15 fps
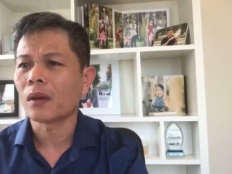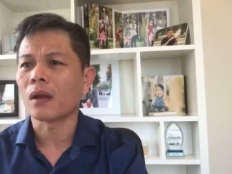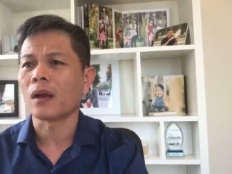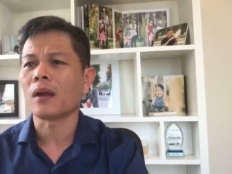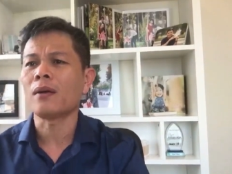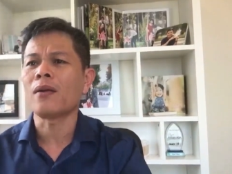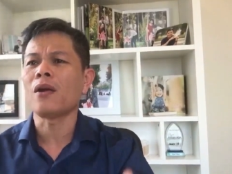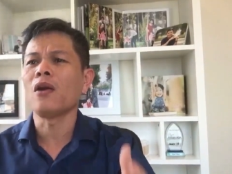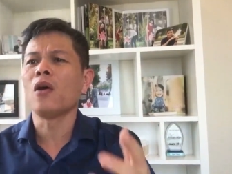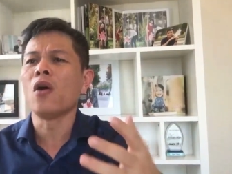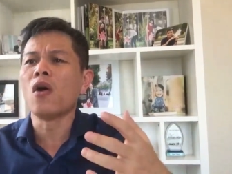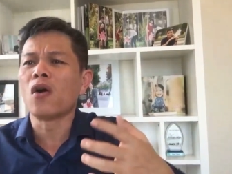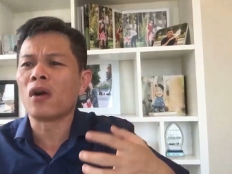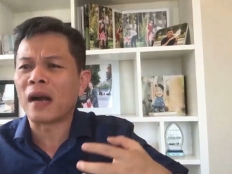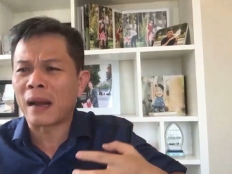à, nó
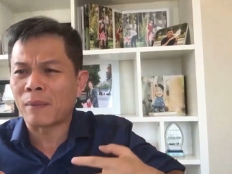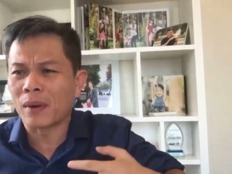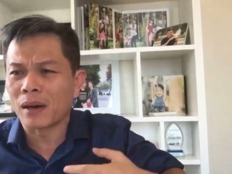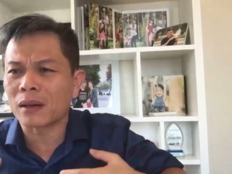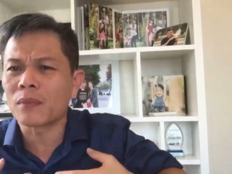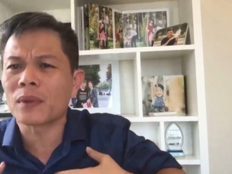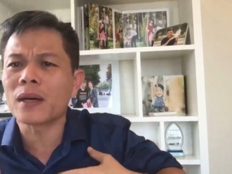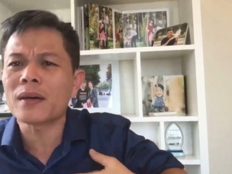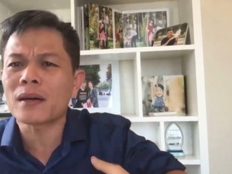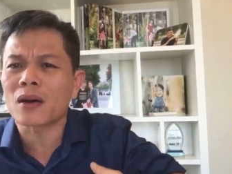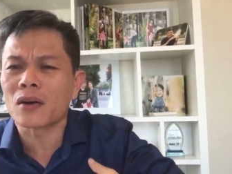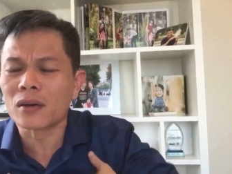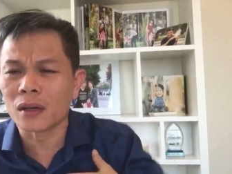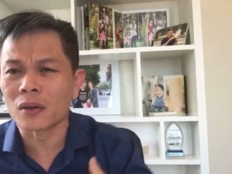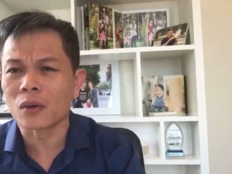luôn nằm ở trong chính cái
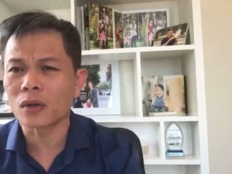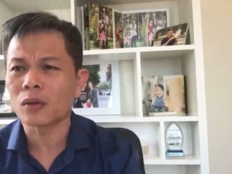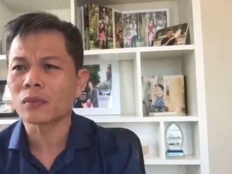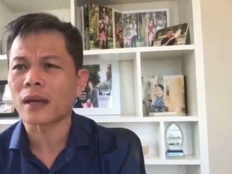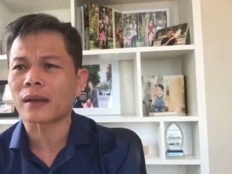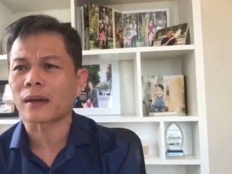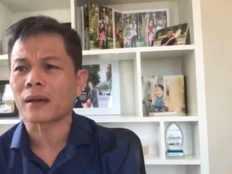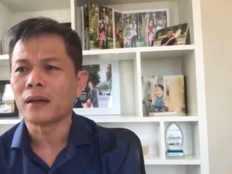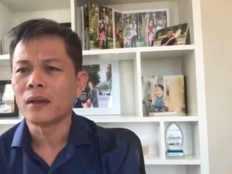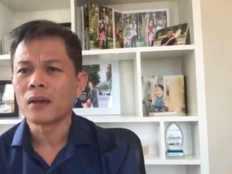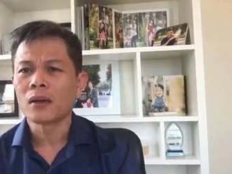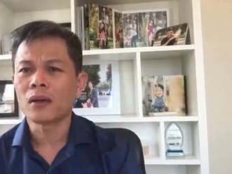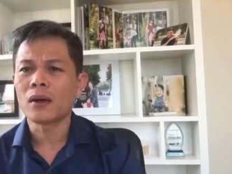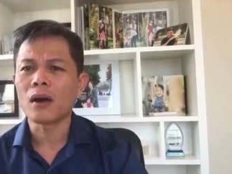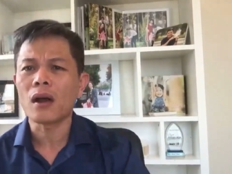con người của chúng ta nè
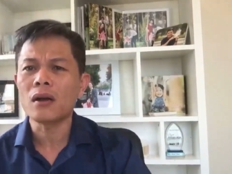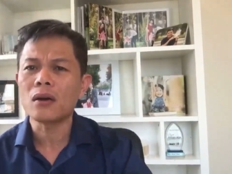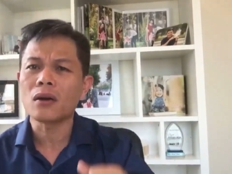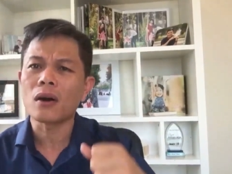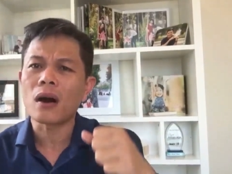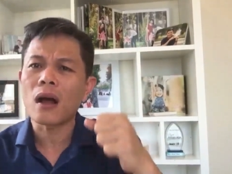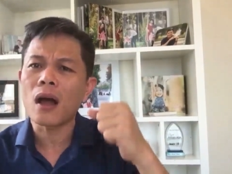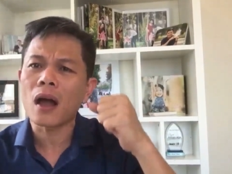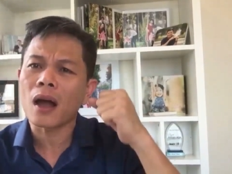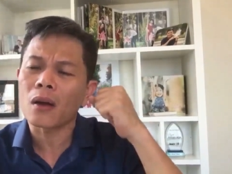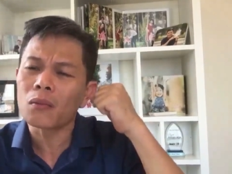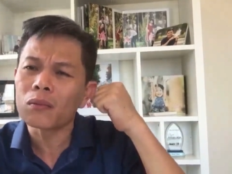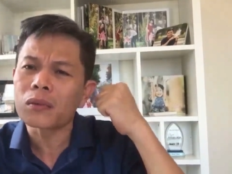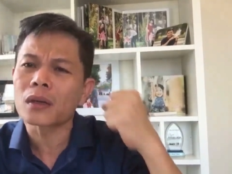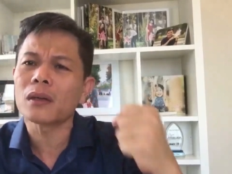nó nó
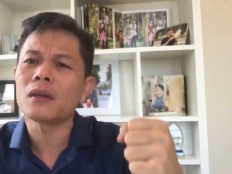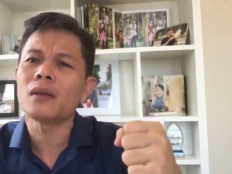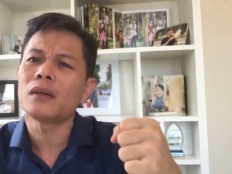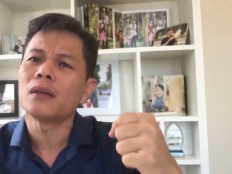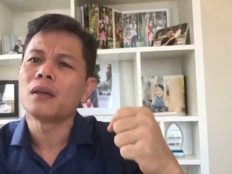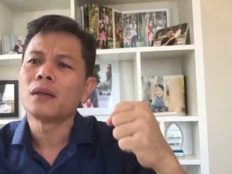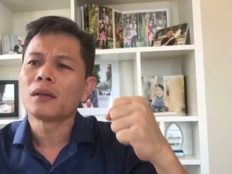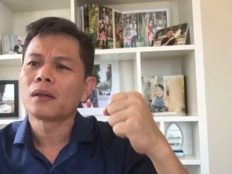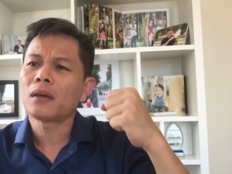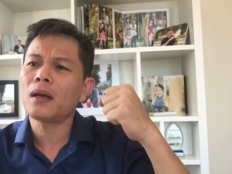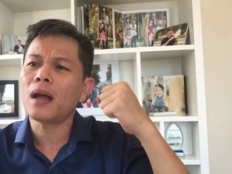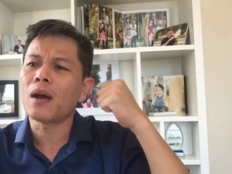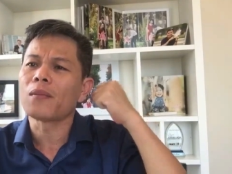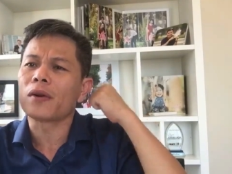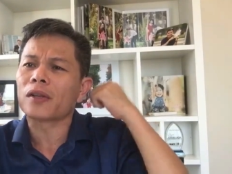không có nó
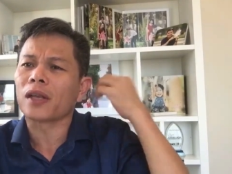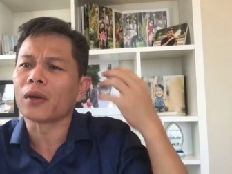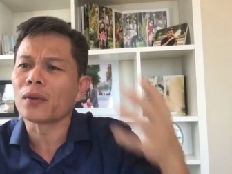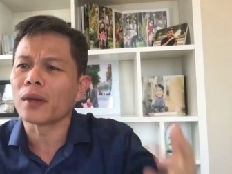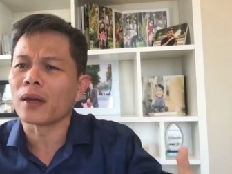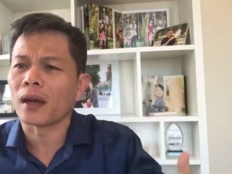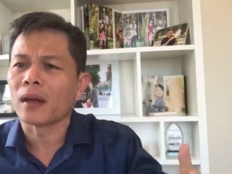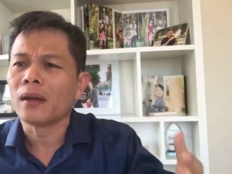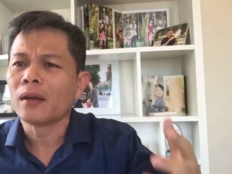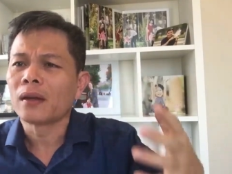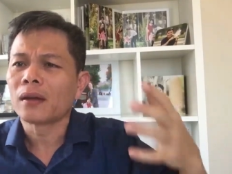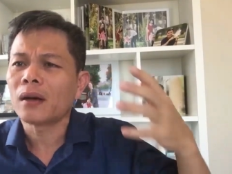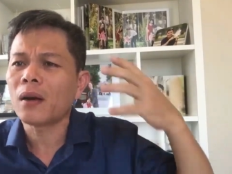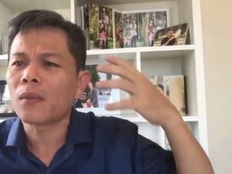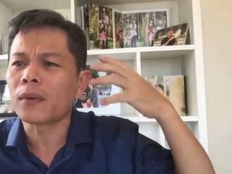không có chịu gì à
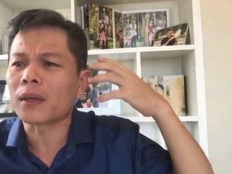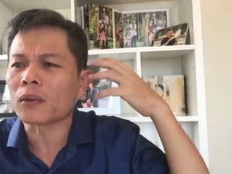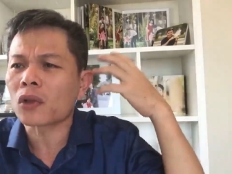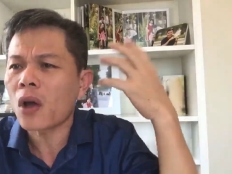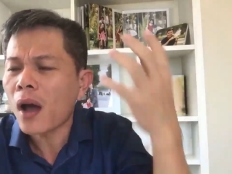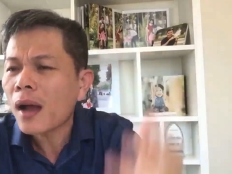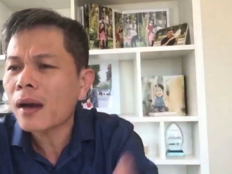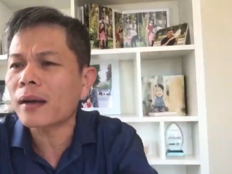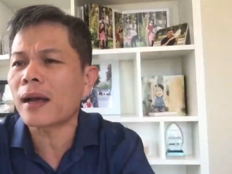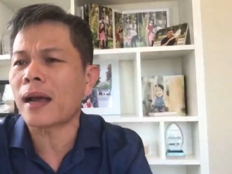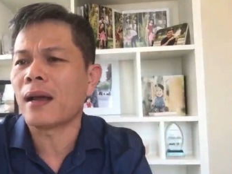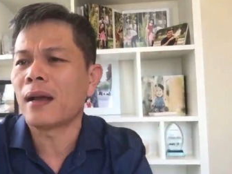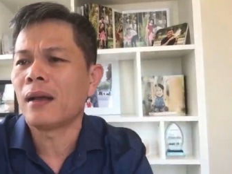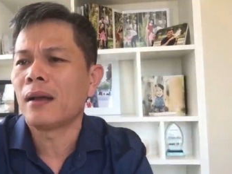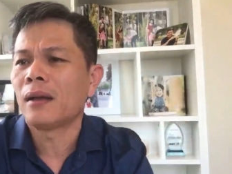nó không có chịu thoát ra